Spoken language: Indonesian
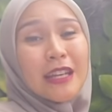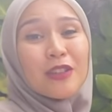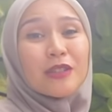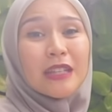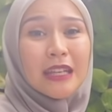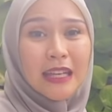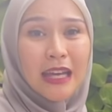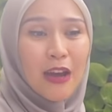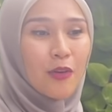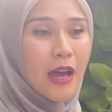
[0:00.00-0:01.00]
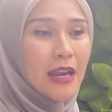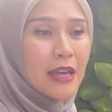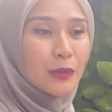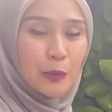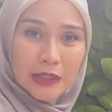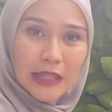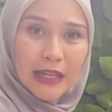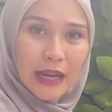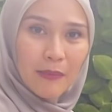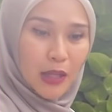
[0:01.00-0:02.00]
dia tuh sendiri aku nggak ada suster
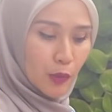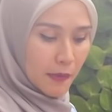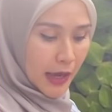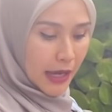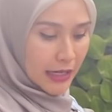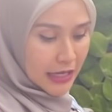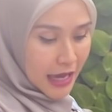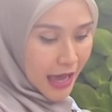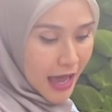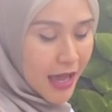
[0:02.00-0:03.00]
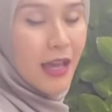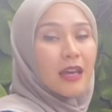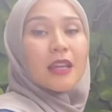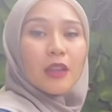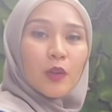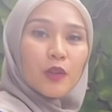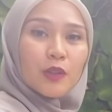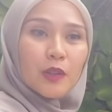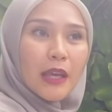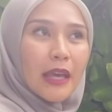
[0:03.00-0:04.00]
yang bantuin pegang dia
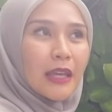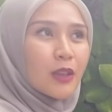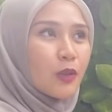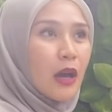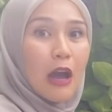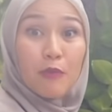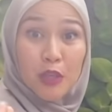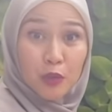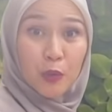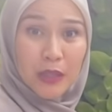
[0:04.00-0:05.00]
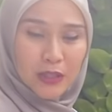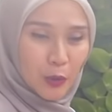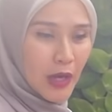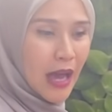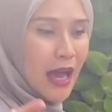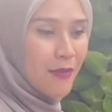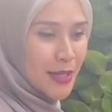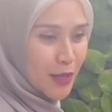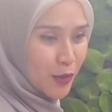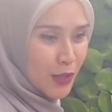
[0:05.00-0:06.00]
terus udah kayak gitu aku menyusui juga
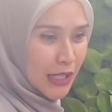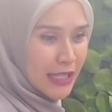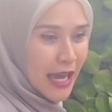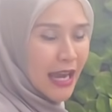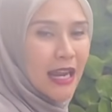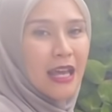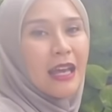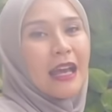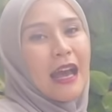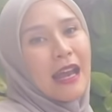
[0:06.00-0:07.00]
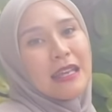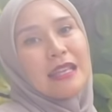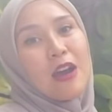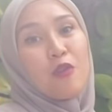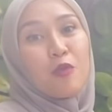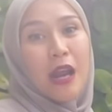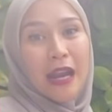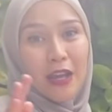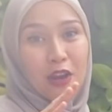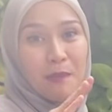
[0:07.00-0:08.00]
masih ngurus kerjaan nggak kerasa umur
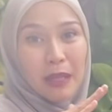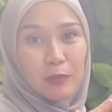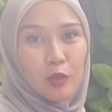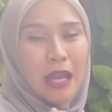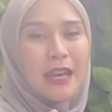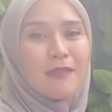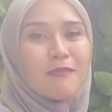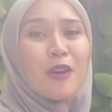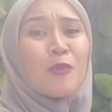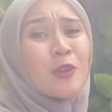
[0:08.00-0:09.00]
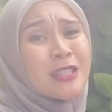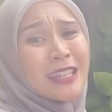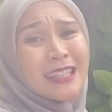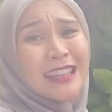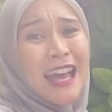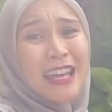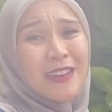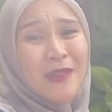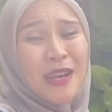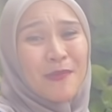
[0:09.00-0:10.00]
anaknya udah 4 bulan baru mau cerita
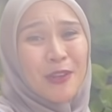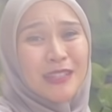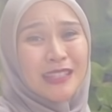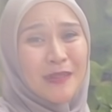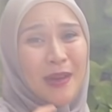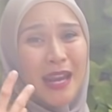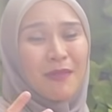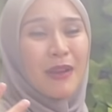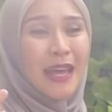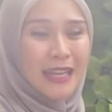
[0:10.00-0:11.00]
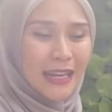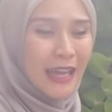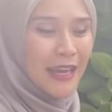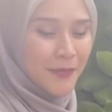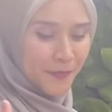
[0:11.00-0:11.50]
gimana proses kemarin melahirkan